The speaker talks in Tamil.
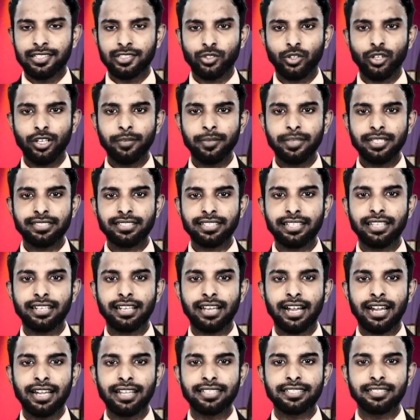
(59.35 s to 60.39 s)
தொலைபேசியில்
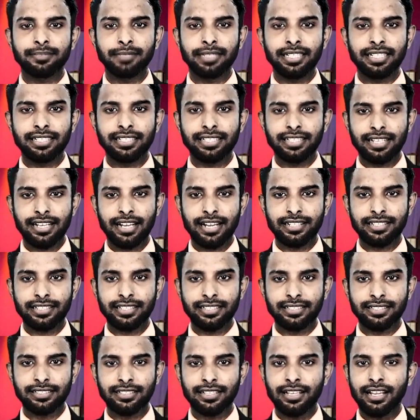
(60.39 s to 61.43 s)
அழைத்து மிரட்டிய நாடு
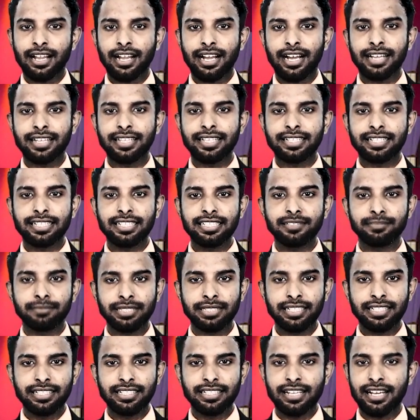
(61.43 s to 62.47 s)
எது அதை கேட்டு
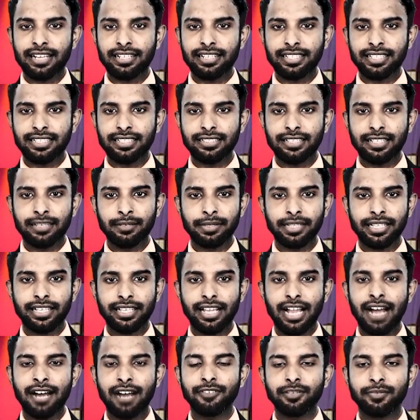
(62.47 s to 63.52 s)
மிரட்ட நாடு எது என்பதை
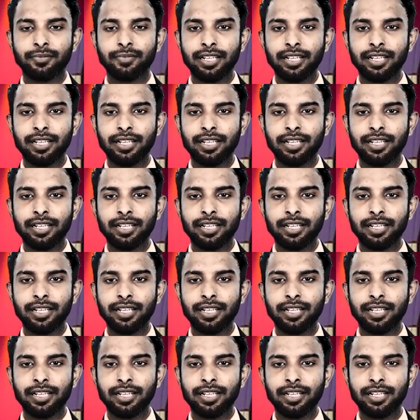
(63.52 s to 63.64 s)
அவர்